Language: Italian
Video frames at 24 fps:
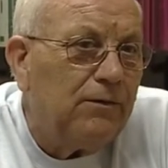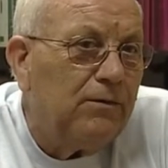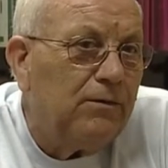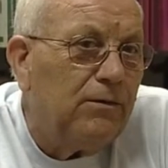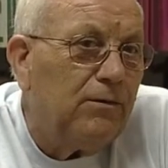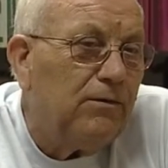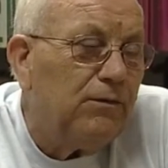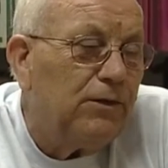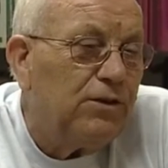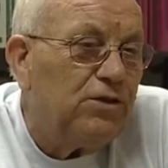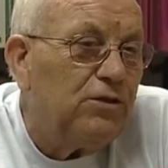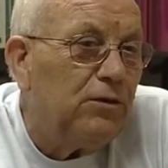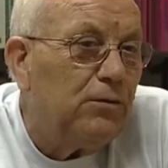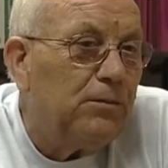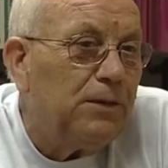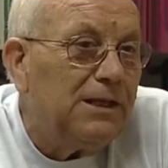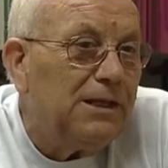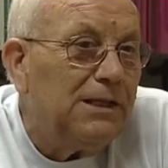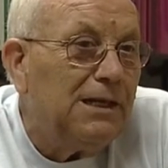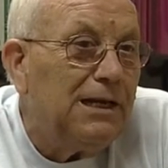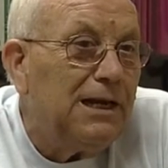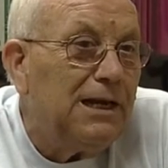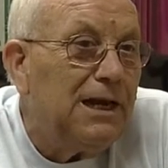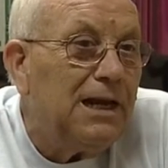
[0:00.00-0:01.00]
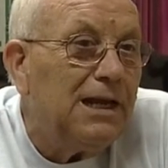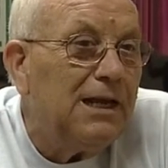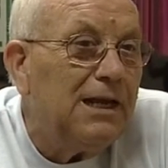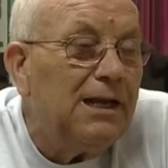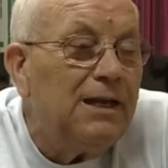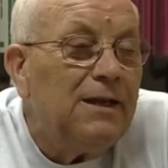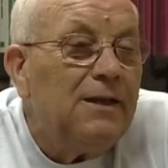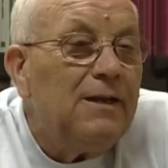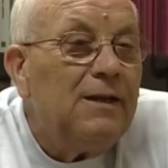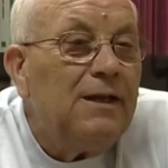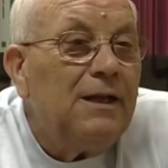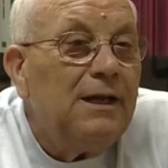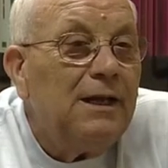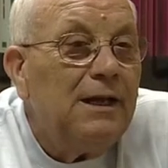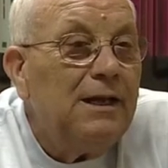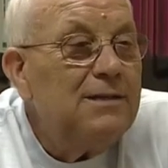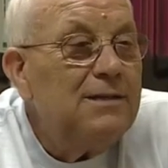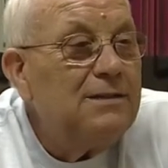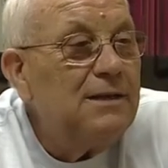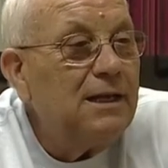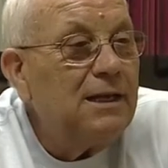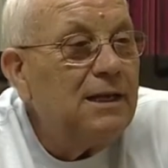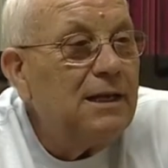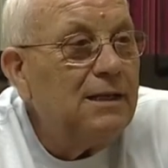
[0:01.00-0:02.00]
non facevo partire neanche
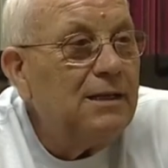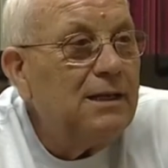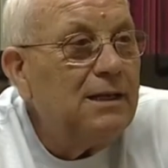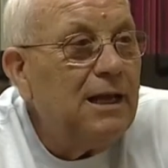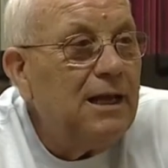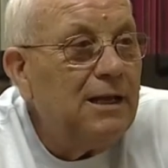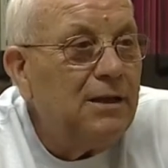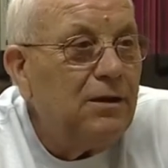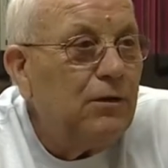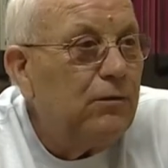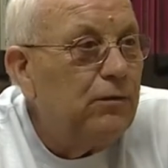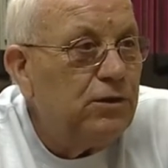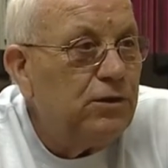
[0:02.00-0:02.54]
il segretario,